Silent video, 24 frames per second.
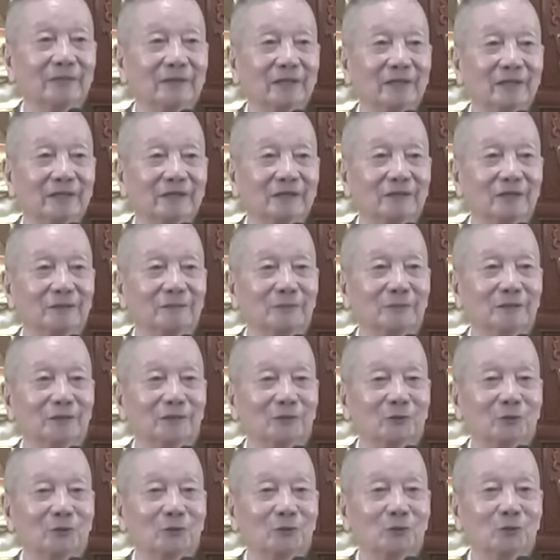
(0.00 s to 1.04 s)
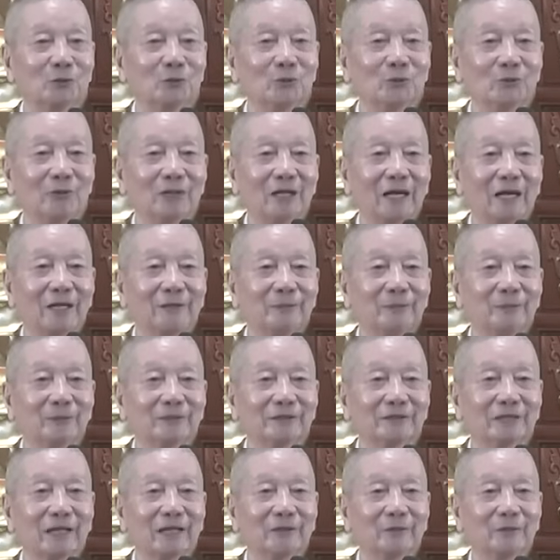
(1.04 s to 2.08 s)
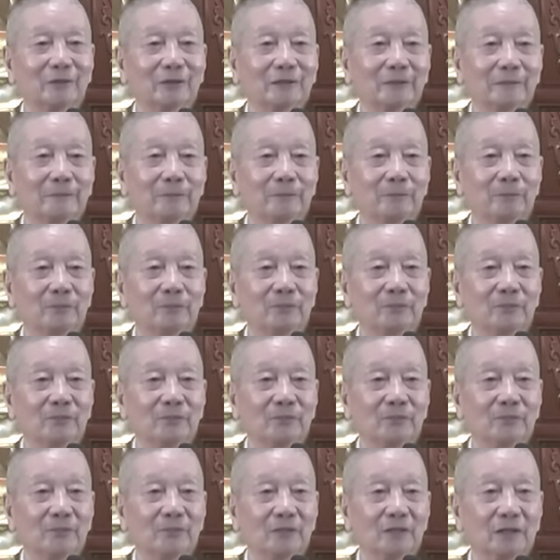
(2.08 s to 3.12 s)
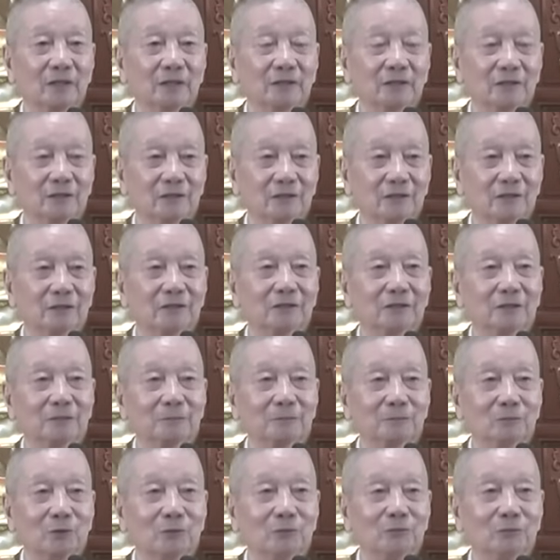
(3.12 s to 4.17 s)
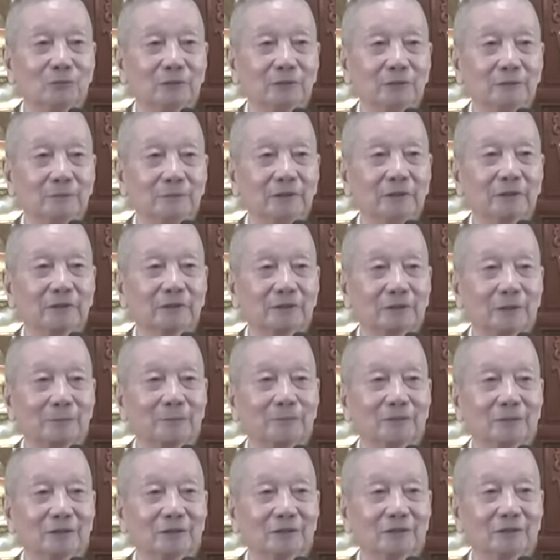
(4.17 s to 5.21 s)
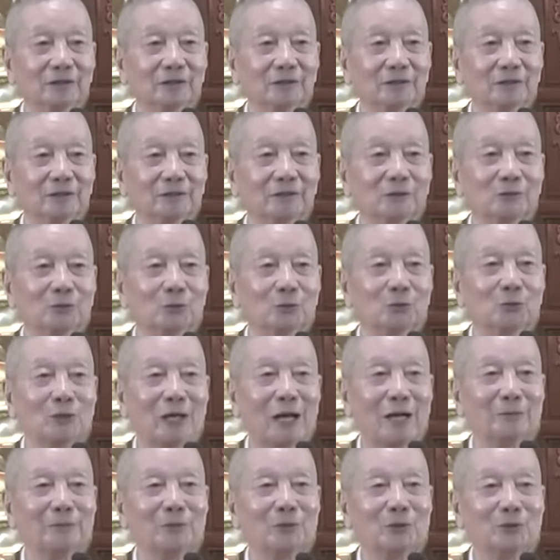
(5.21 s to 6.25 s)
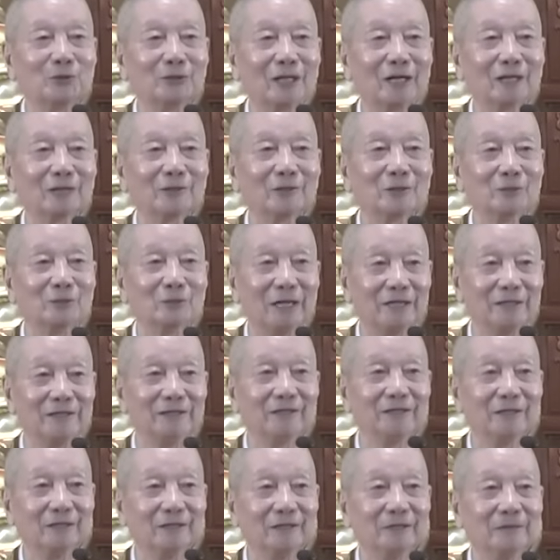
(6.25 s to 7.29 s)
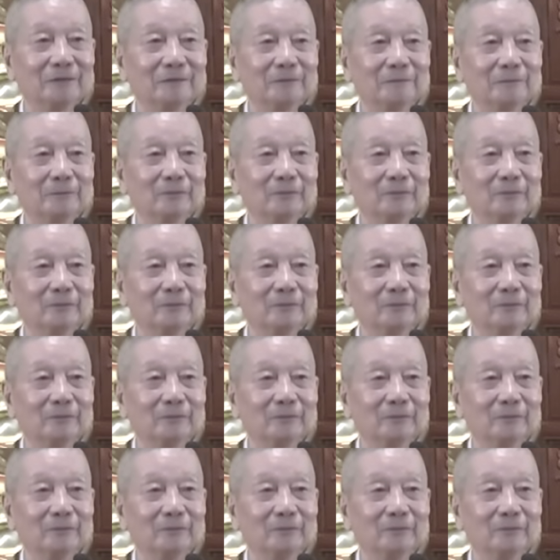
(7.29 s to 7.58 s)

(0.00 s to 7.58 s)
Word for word: cho nên trên bước đường tu ai cũng phải trải qua nữa. đất ướt đất bùn thì biết sắp được đến nước tu đạo bồ tát cũng lại như thế